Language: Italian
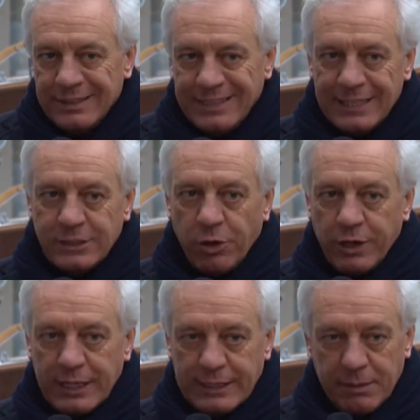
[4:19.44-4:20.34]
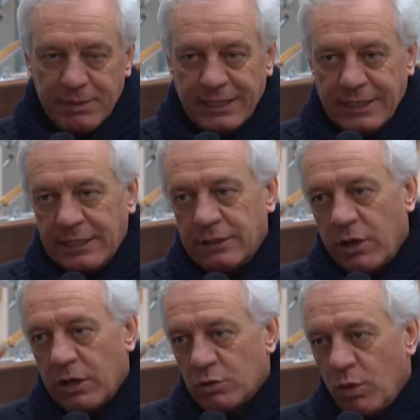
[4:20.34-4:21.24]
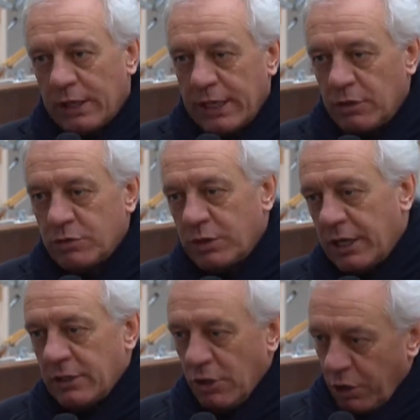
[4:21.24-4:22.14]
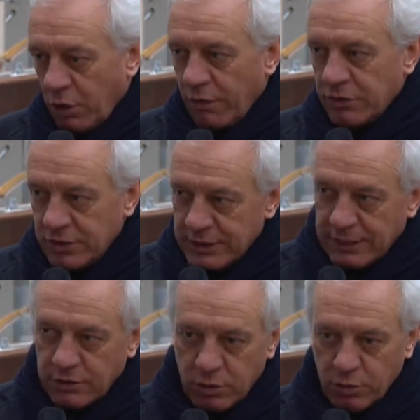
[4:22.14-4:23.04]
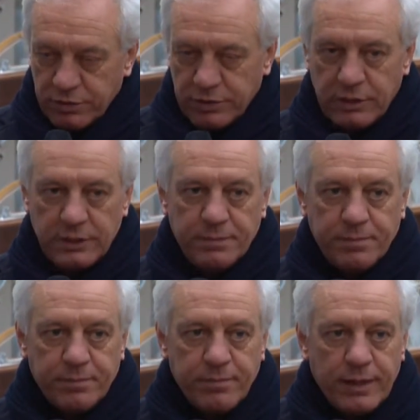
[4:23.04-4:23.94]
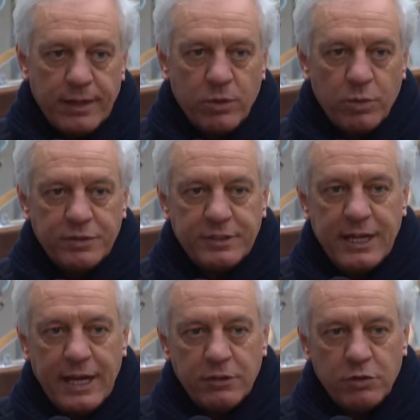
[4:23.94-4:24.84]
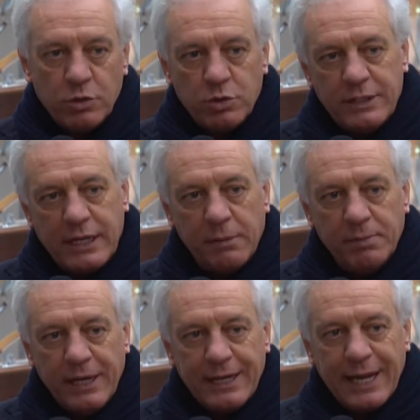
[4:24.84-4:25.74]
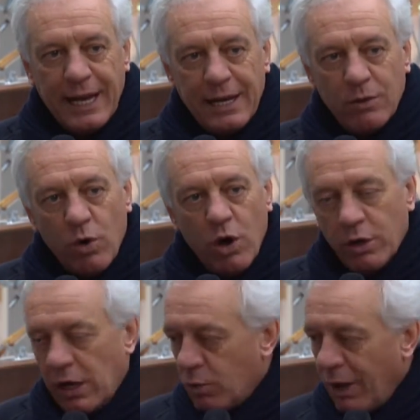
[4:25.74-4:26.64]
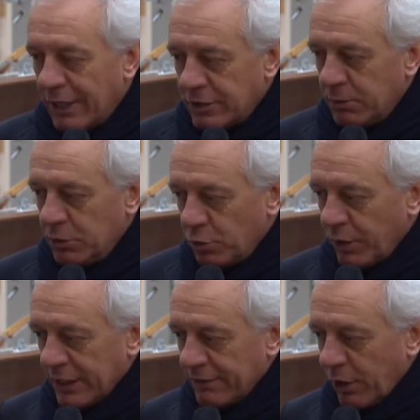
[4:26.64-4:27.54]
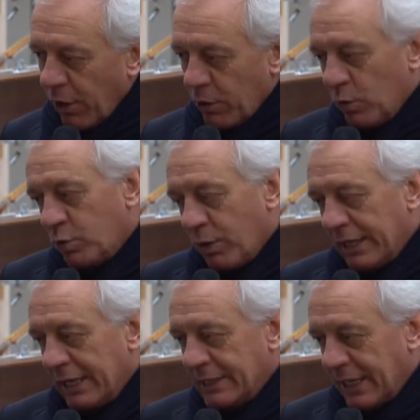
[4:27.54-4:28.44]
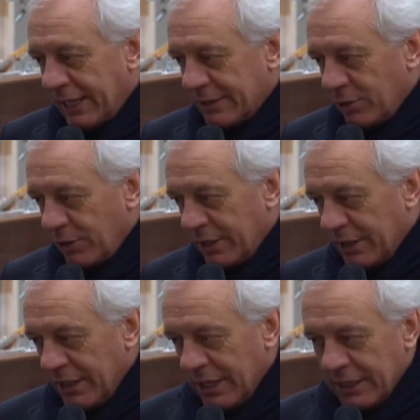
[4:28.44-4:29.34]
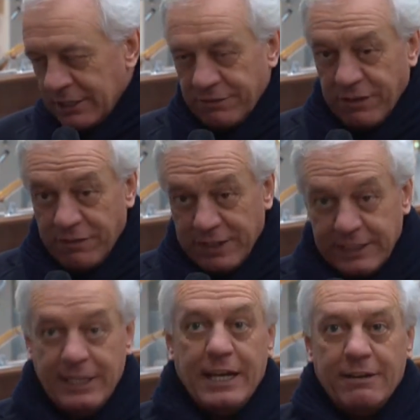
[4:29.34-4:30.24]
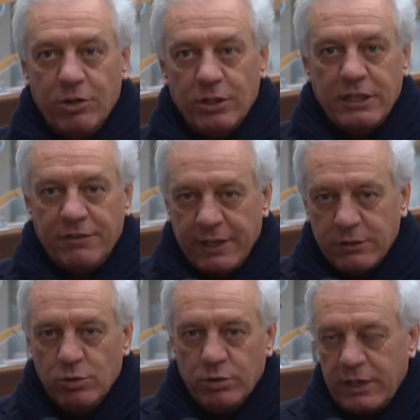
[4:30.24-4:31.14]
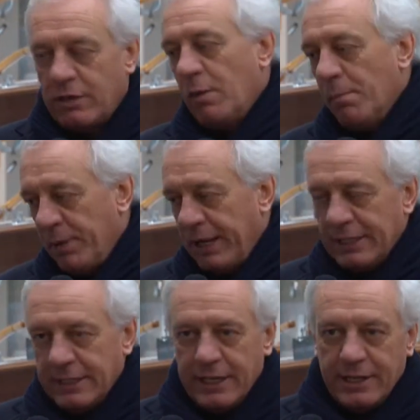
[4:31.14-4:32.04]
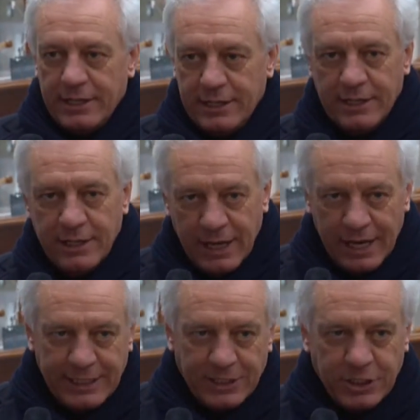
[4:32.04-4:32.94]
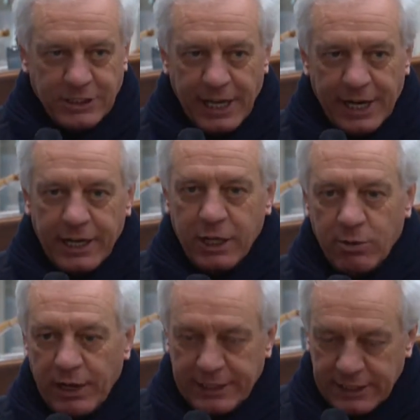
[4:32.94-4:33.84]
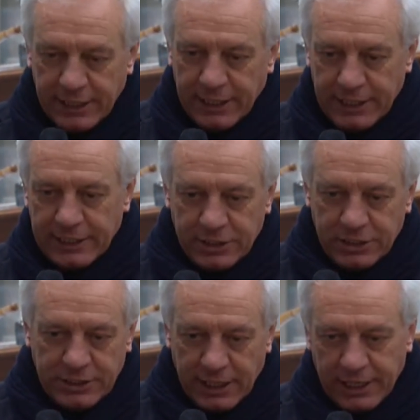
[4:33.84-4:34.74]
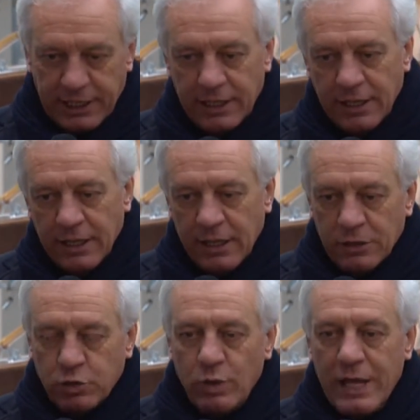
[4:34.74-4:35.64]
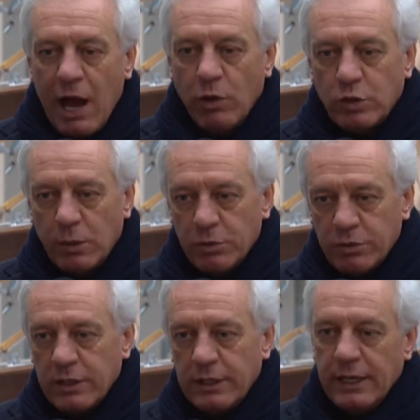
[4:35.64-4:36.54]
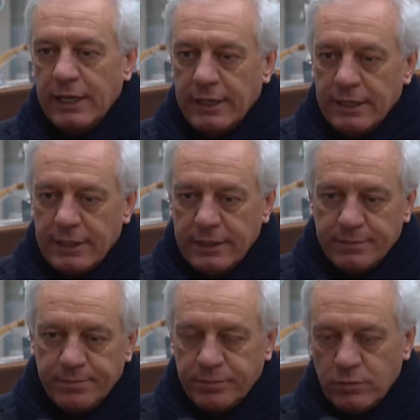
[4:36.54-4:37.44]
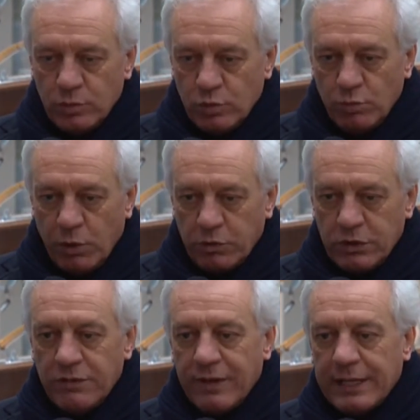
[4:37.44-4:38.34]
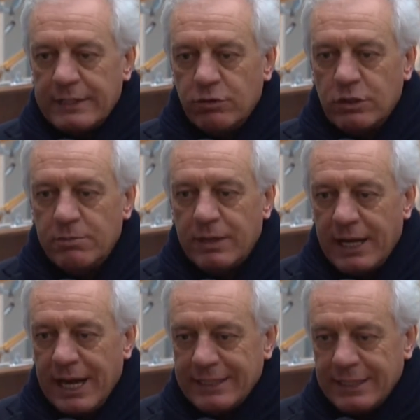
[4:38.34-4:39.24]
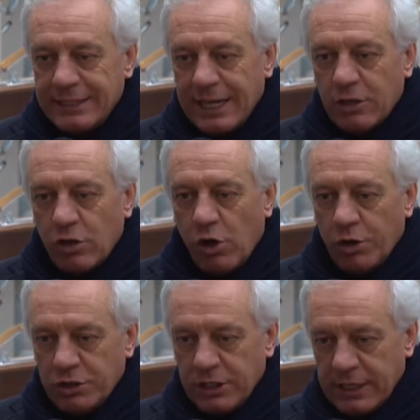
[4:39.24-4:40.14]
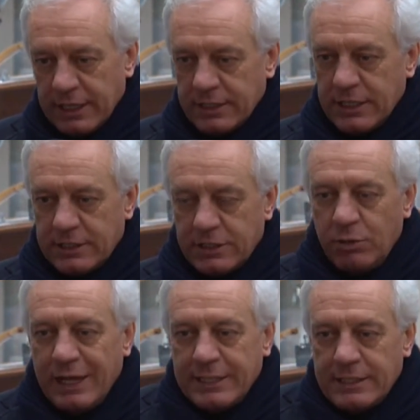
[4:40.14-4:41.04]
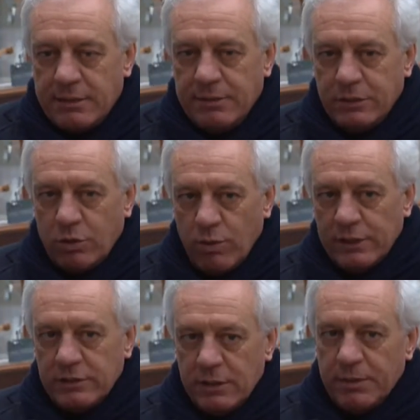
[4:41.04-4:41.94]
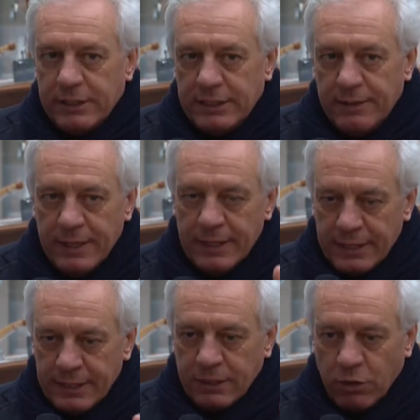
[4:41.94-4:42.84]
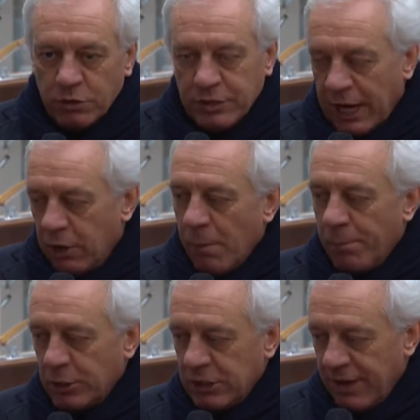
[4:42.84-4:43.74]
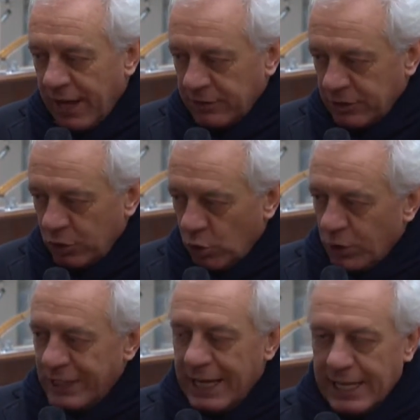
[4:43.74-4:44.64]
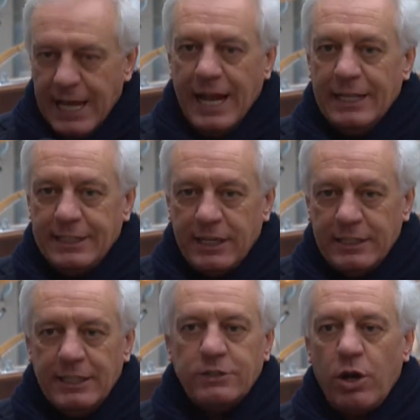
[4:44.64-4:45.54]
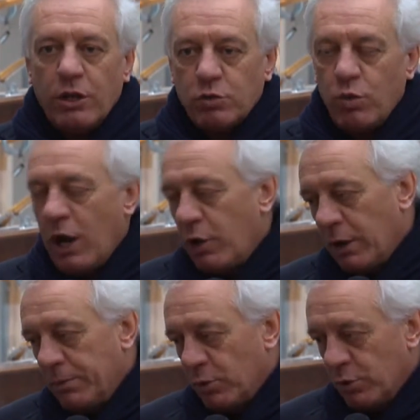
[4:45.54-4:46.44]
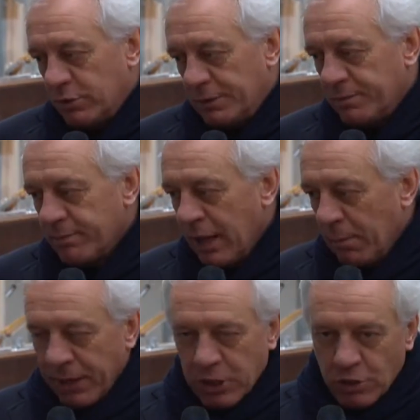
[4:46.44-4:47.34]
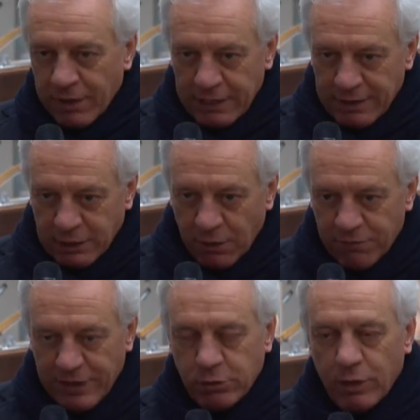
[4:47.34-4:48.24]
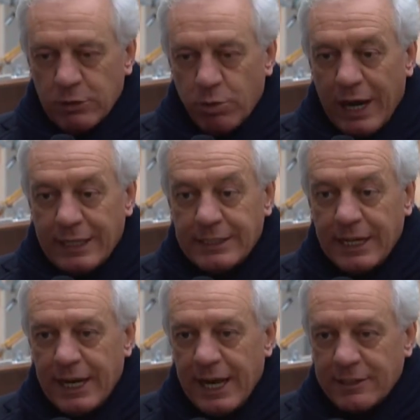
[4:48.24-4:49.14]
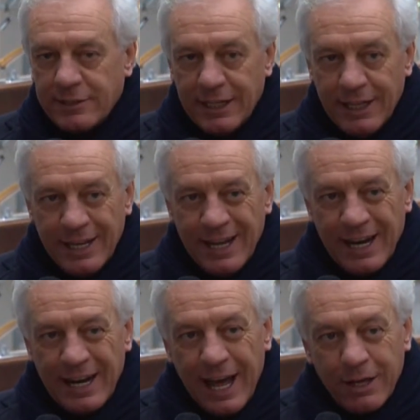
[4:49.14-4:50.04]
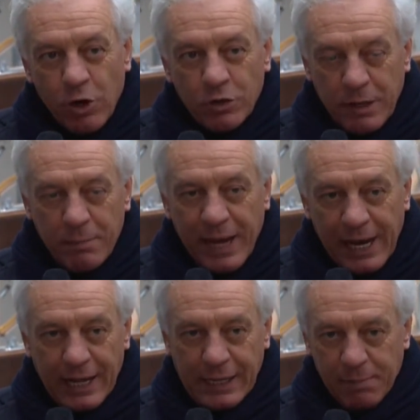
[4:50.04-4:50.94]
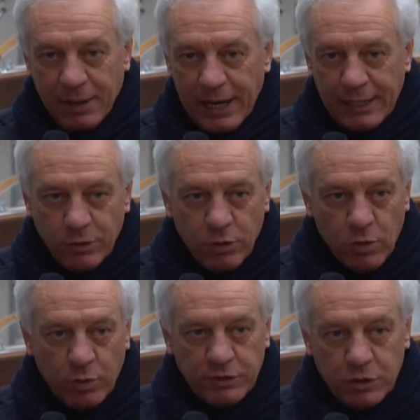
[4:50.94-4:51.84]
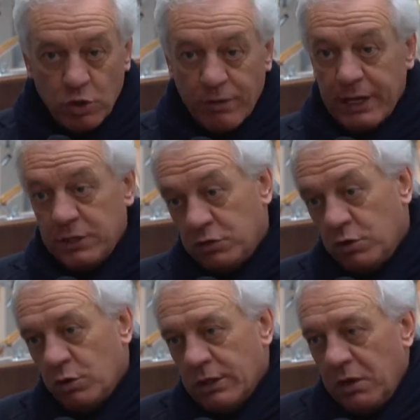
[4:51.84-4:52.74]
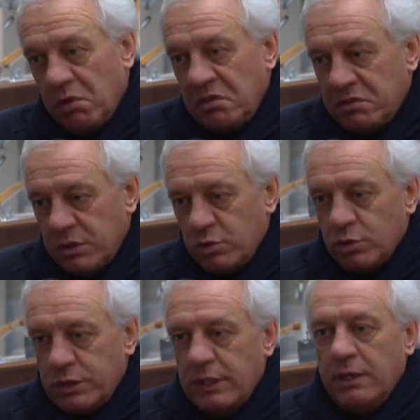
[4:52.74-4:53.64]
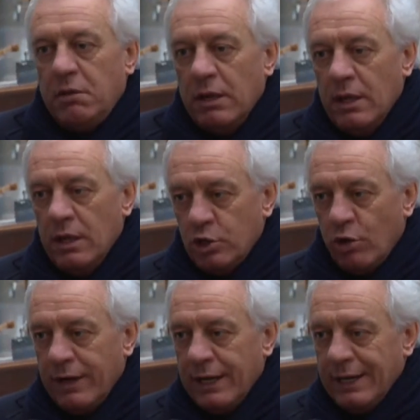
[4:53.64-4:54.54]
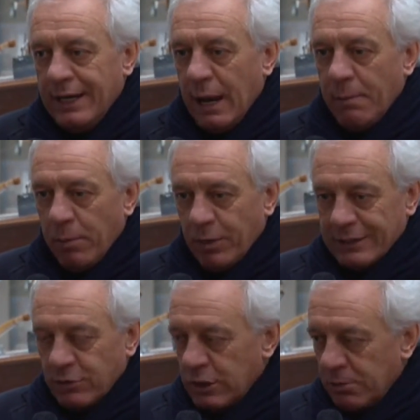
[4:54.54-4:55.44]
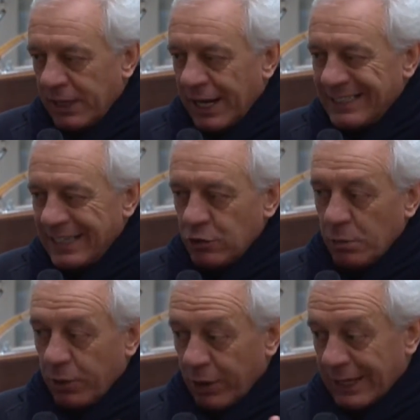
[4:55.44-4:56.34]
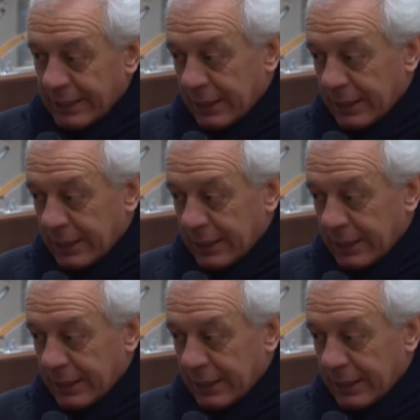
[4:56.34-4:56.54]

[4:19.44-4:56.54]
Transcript: dentro orientamenti e dentro la scuola del nostro territorio che ho visitato in questi, in questi anni sono riuscito a capire che è il luogo nel quale si misura davvero la cultura dell'integrazione. Si fa fatica a volte fra adulti a comprendere, a, ad accettare nei quartieri, ad accettare sugli autobus il mm, numero significativo di immigrati, ti accorgi che c'è, un atteggiamento quasi sempre di, di considerarli un po' diversi, noi e gli altri. Dentro la scuola non è più così. Per i giovani diventa un fatto naturale integrarsi la cosa bella che parlando con questi giovani, ci sono da noi istituti dove la popolazione di immigrati è superiore al